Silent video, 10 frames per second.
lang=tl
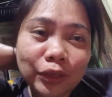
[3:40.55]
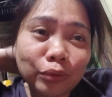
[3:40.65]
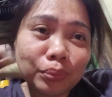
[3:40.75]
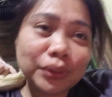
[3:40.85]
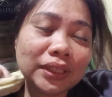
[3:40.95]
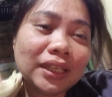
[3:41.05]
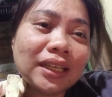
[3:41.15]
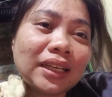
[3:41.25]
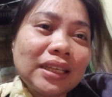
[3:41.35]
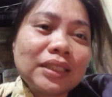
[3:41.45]
Yung birthday
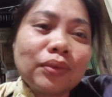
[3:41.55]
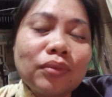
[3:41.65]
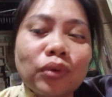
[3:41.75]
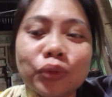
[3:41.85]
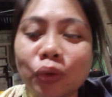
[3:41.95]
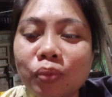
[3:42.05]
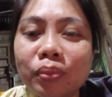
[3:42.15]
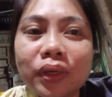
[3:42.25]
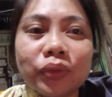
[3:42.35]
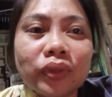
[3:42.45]
ni Chris noong
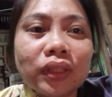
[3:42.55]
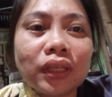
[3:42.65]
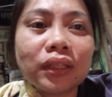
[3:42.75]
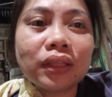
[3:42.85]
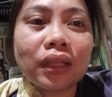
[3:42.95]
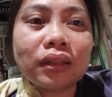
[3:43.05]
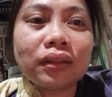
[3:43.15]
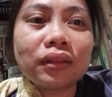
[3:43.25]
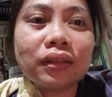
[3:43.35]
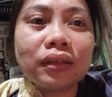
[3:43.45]
October
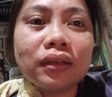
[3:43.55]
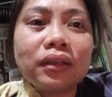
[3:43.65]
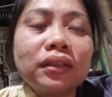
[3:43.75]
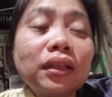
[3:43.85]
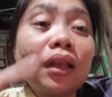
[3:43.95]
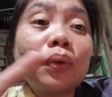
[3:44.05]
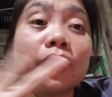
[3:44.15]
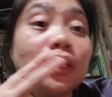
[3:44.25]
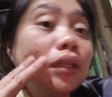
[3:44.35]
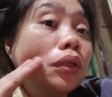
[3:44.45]
28,
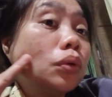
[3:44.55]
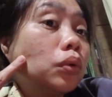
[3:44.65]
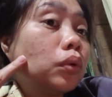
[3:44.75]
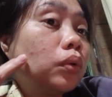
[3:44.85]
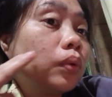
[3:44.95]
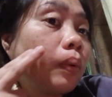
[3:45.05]
dalawa din doon.